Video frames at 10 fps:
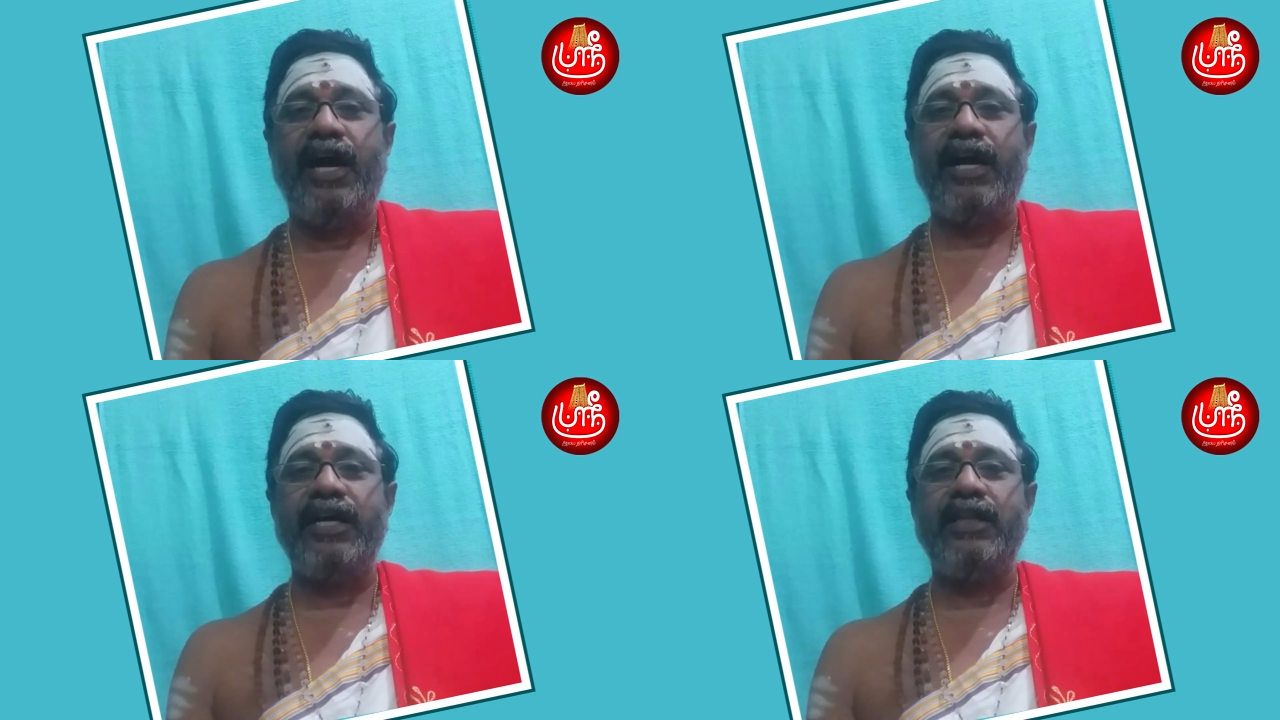
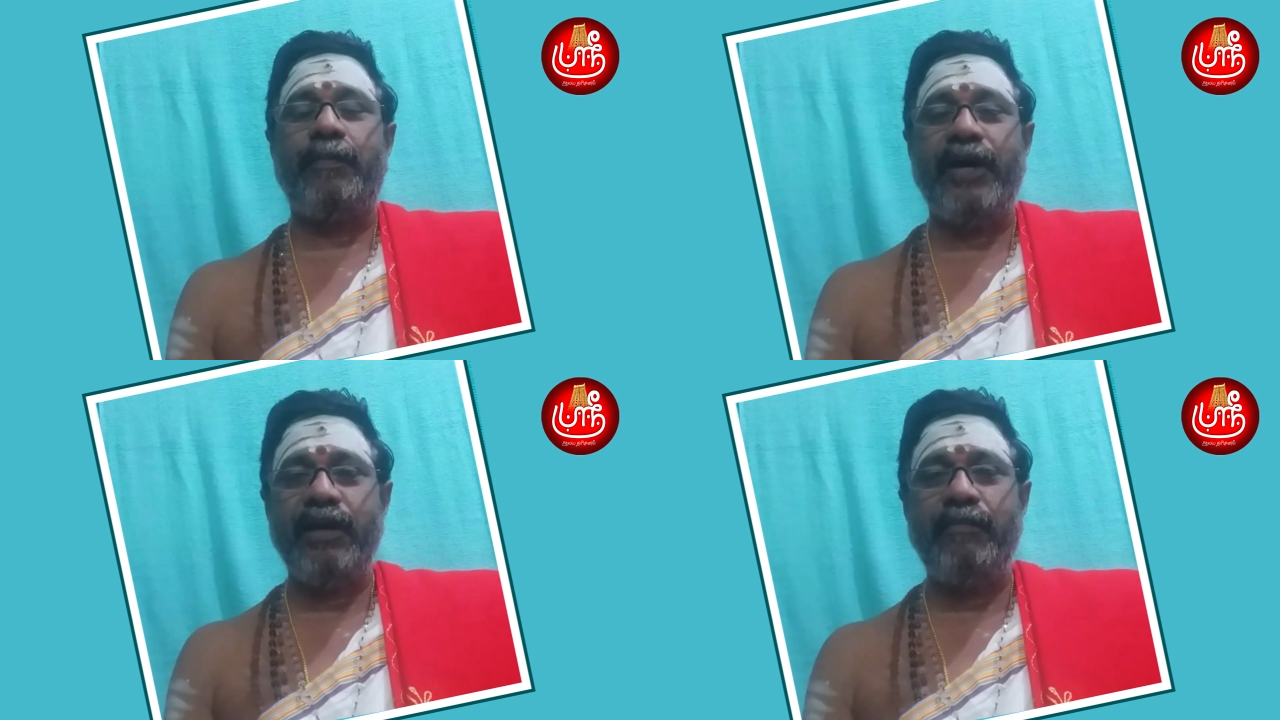ஆக இந்த
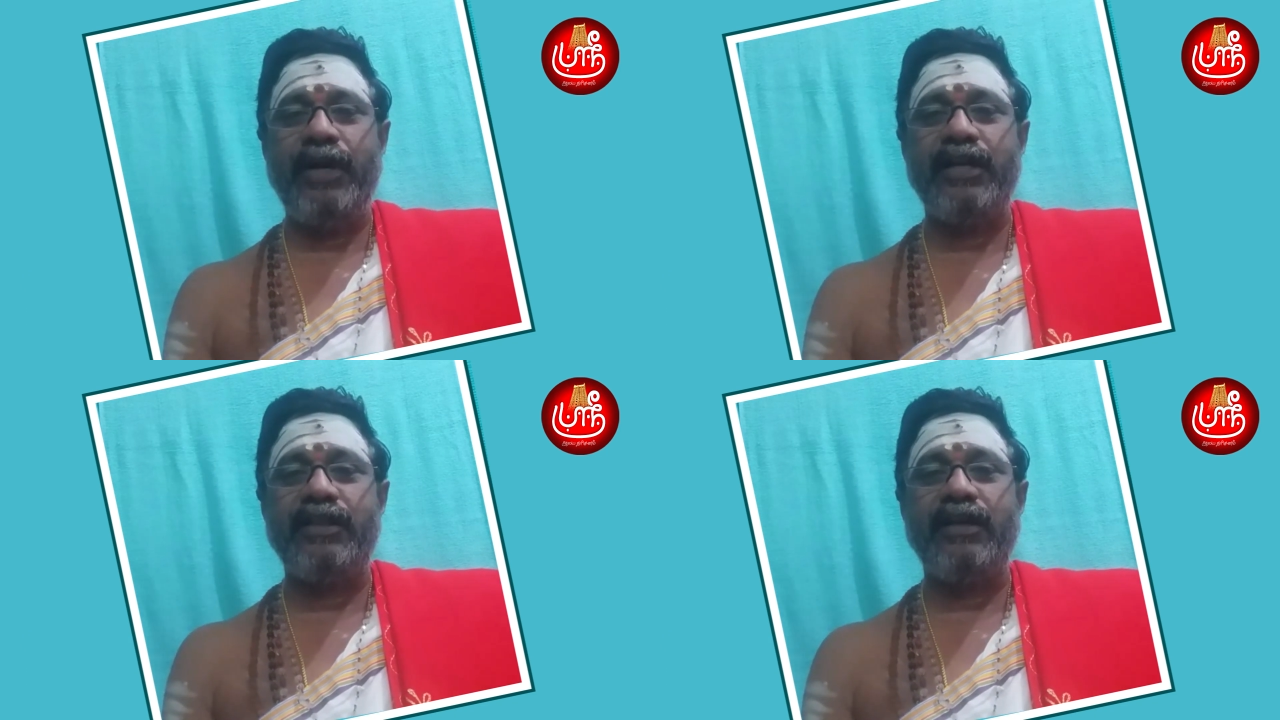
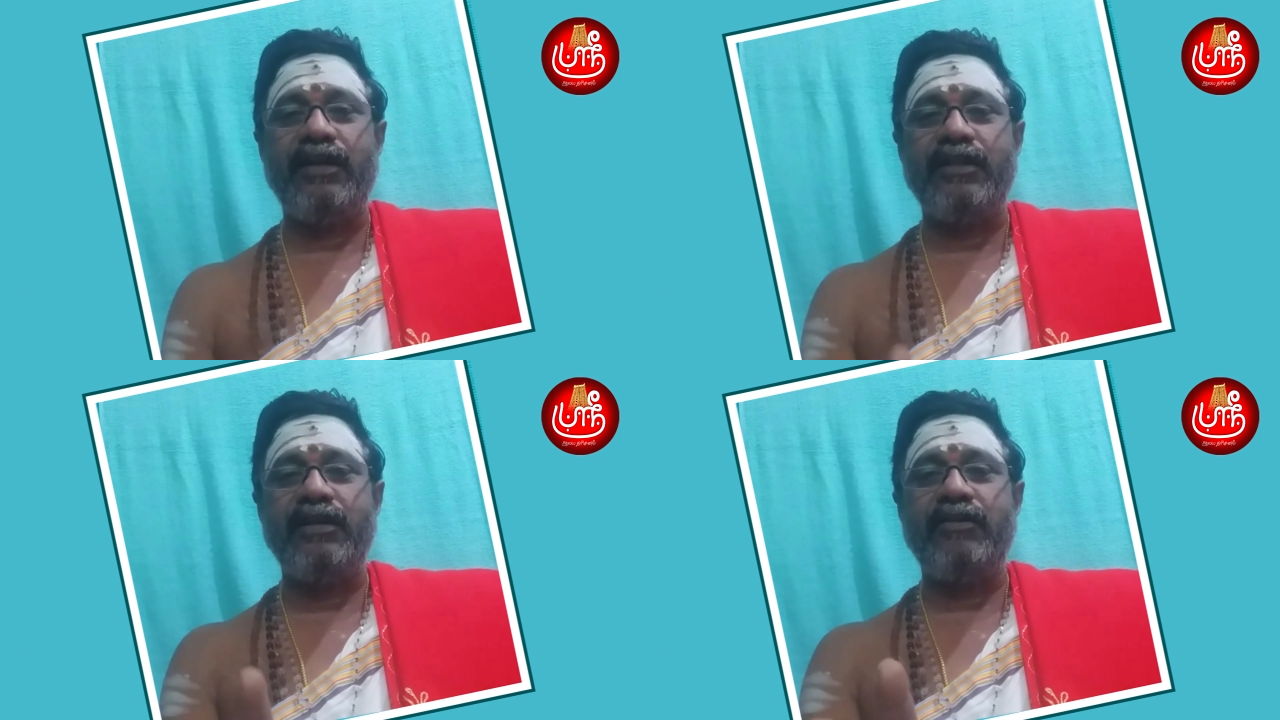பனம்பழத்தை
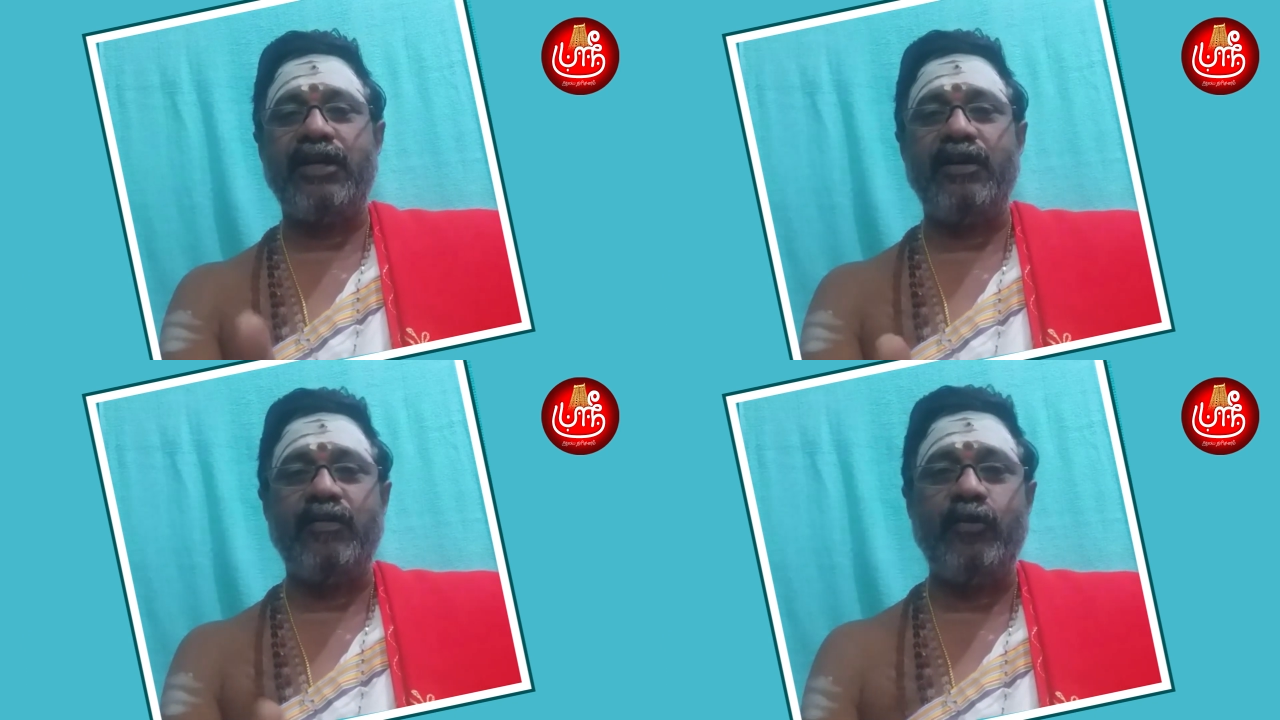எடுத்து அவர்களுக்கு